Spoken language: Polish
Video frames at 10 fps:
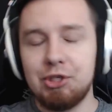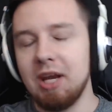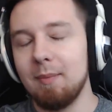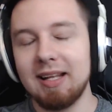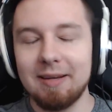
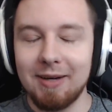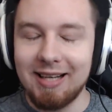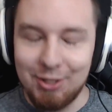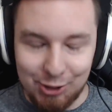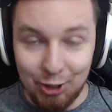Siemane
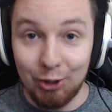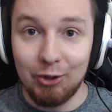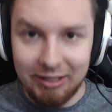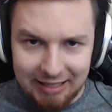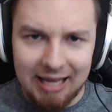maneczko,
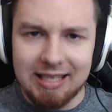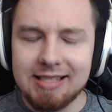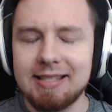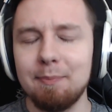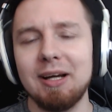ja
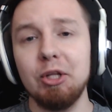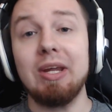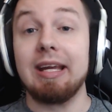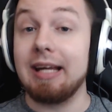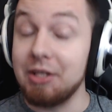jestem
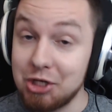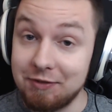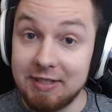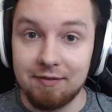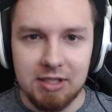Manojek, a
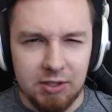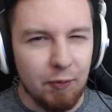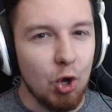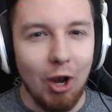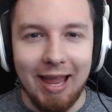dzisiaj witam was
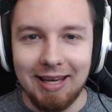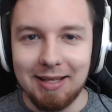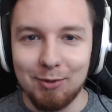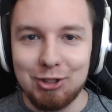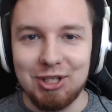w
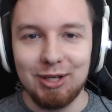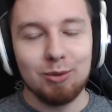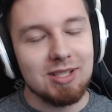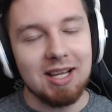kolejnym odcinku z